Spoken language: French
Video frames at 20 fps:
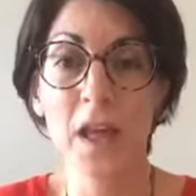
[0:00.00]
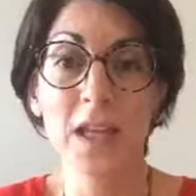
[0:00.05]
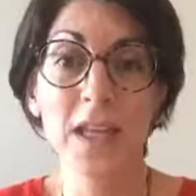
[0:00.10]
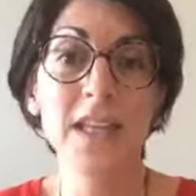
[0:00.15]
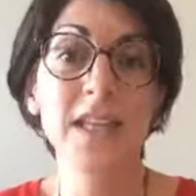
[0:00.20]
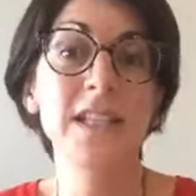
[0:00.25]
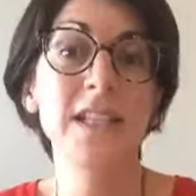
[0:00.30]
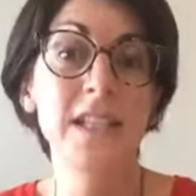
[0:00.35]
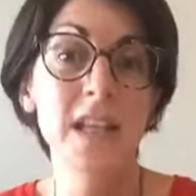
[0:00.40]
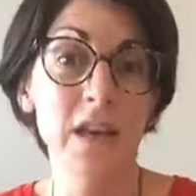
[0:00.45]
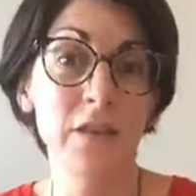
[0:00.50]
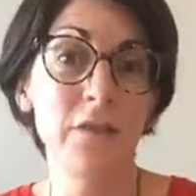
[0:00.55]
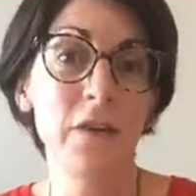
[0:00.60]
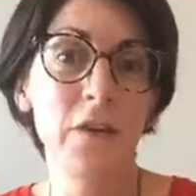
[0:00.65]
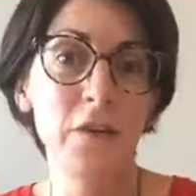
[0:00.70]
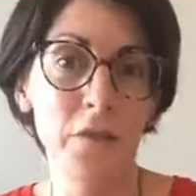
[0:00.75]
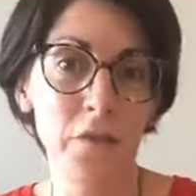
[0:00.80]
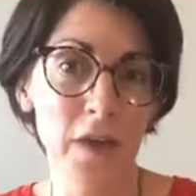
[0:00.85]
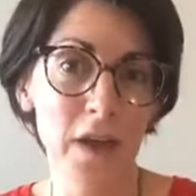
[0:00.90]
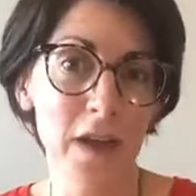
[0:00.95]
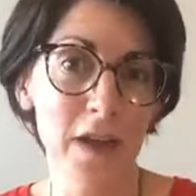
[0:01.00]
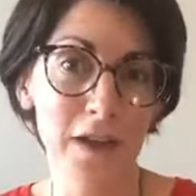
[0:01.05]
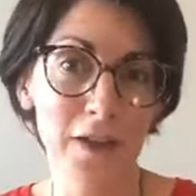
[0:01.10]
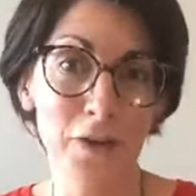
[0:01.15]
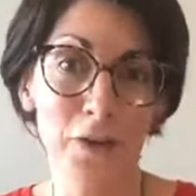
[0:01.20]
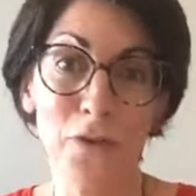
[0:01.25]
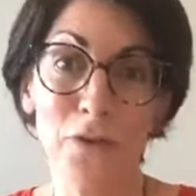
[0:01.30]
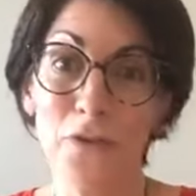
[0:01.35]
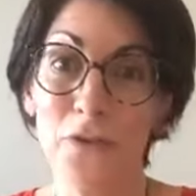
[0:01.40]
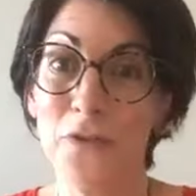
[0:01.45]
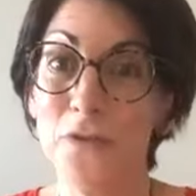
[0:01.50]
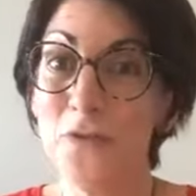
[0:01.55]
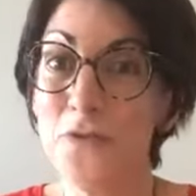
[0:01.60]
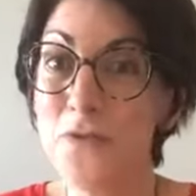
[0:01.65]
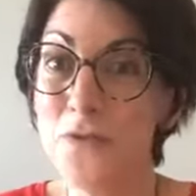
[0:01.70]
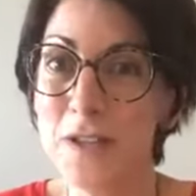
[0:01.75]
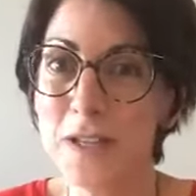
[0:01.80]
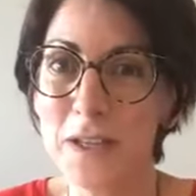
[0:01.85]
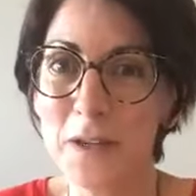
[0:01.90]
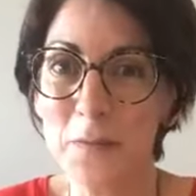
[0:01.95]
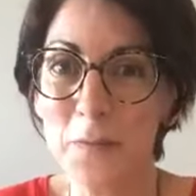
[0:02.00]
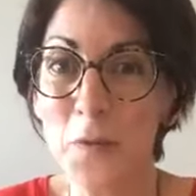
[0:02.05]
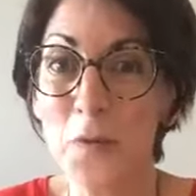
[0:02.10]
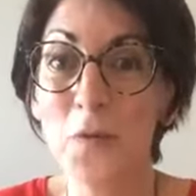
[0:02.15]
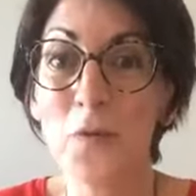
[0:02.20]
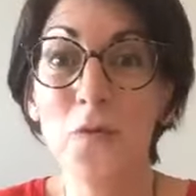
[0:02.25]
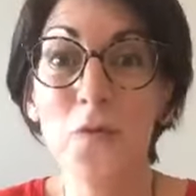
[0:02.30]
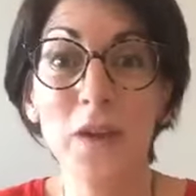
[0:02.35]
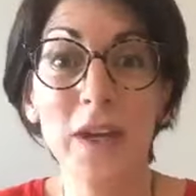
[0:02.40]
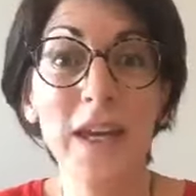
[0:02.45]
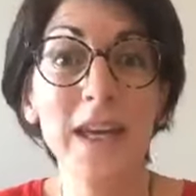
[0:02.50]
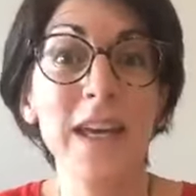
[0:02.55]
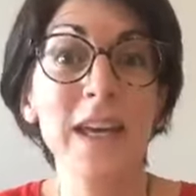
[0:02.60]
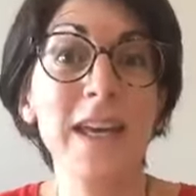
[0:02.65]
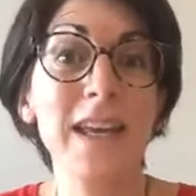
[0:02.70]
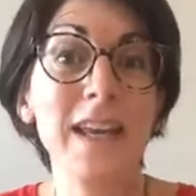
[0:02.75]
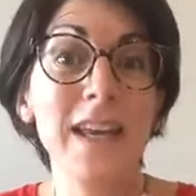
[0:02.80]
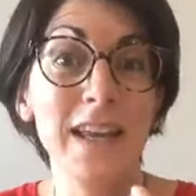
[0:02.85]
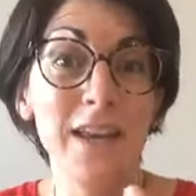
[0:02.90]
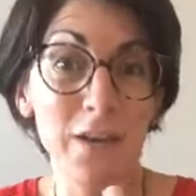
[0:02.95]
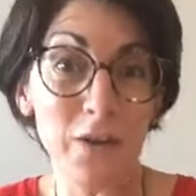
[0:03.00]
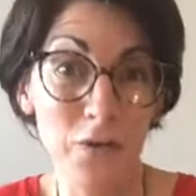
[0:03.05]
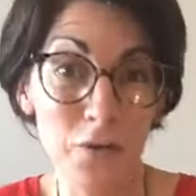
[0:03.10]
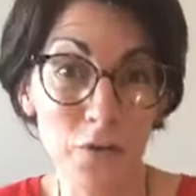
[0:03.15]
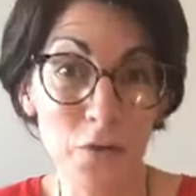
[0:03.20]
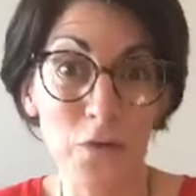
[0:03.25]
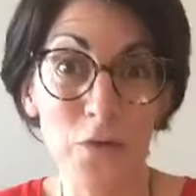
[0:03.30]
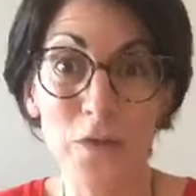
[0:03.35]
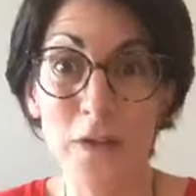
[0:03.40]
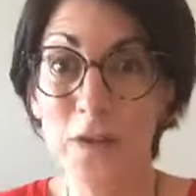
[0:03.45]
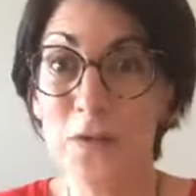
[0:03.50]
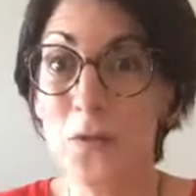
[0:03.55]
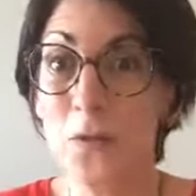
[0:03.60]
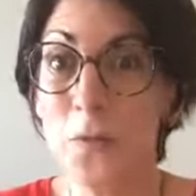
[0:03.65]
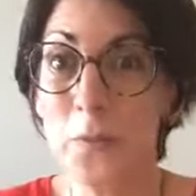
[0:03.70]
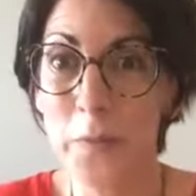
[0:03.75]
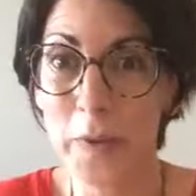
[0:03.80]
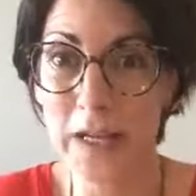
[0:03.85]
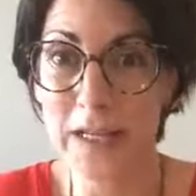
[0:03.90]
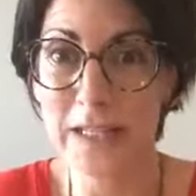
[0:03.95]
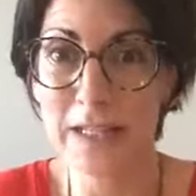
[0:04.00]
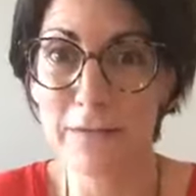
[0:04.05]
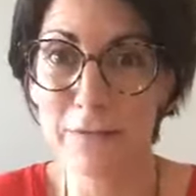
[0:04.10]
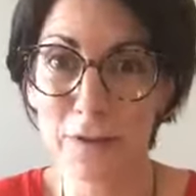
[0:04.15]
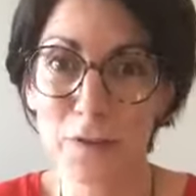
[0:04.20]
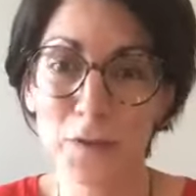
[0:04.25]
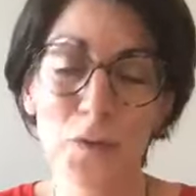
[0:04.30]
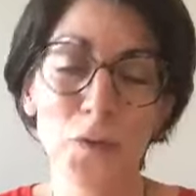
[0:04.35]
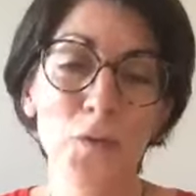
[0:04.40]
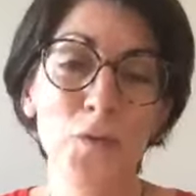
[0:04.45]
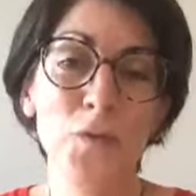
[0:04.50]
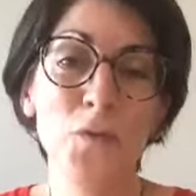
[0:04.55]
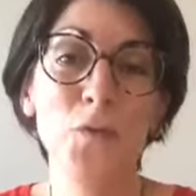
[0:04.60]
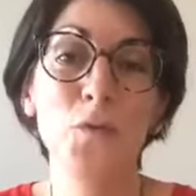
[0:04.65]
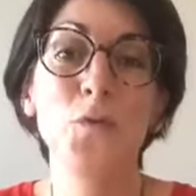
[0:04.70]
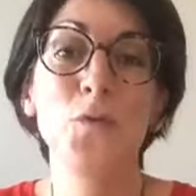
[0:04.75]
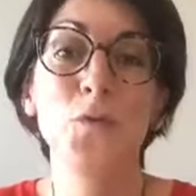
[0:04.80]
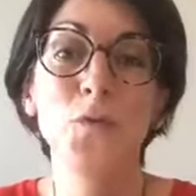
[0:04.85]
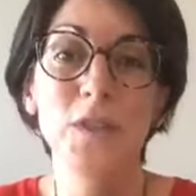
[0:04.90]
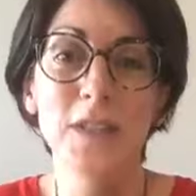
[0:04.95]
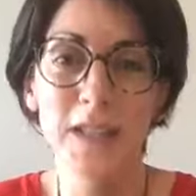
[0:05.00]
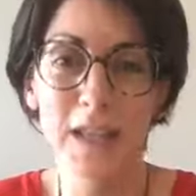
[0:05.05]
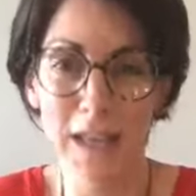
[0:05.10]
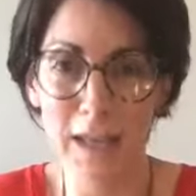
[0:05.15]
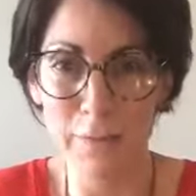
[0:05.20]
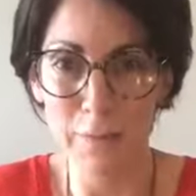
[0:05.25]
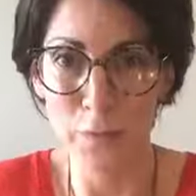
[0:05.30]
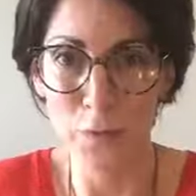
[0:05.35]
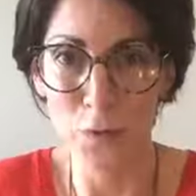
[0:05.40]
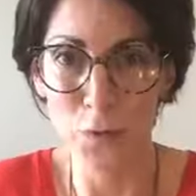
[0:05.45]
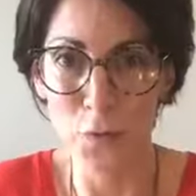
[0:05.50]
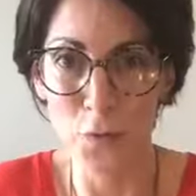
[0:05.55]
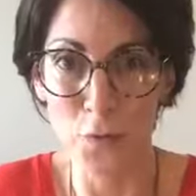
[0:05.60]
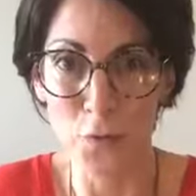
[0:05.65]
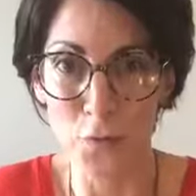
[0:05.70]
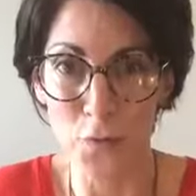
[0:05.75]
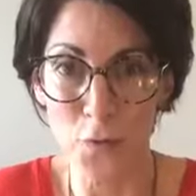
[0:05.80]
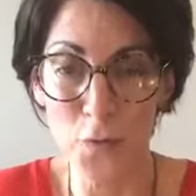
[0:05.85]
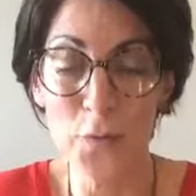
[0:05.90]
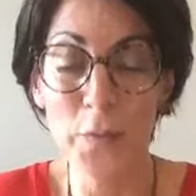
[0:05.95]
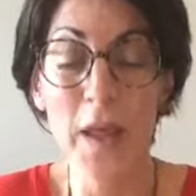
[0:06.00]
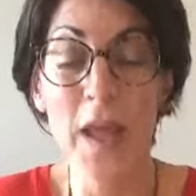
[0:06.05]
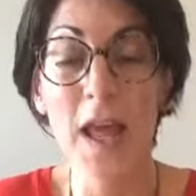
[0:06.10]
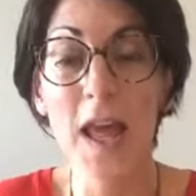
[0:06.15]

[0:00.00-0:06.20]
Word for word: qui ça va faire uniquement créer le fait de ne pas avoir de revenus ou très peu de revenus,